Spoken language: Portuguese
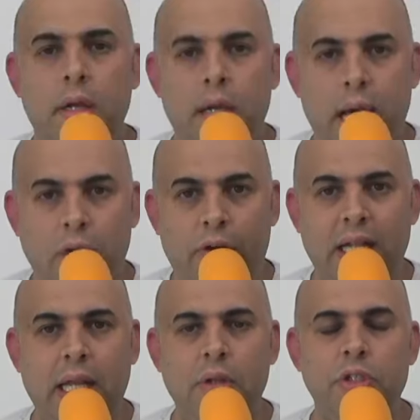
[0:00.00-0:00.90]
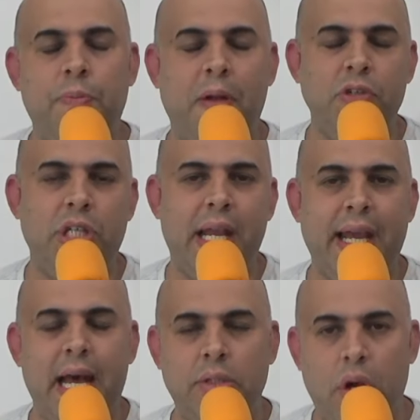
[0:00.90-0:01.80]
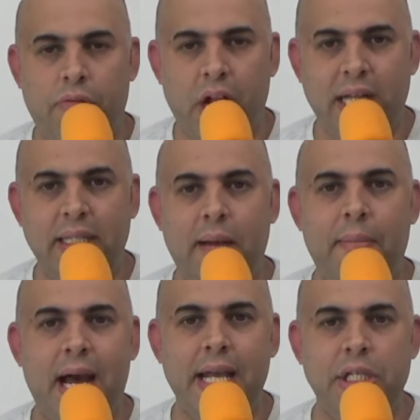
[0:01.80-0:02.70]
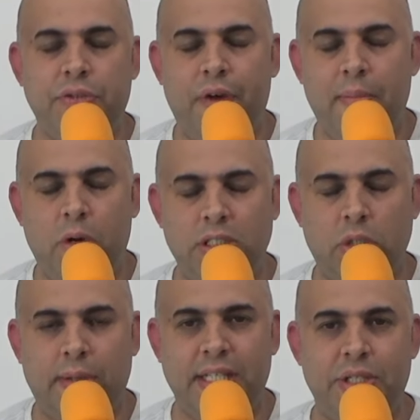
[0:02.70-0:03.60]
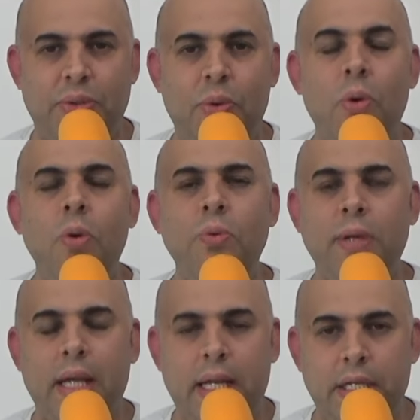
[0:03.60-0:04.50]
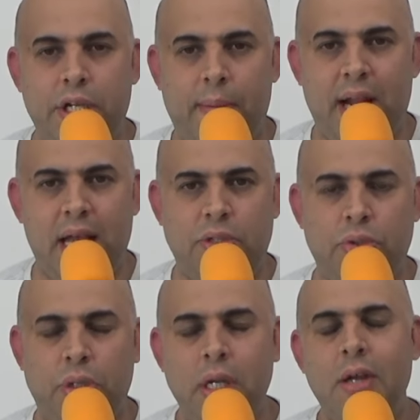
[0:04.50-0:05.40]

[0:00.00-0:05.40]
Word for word: Alô, varandeiros, para você ligado na varanda mais famosa do Brasil, um grande abraço.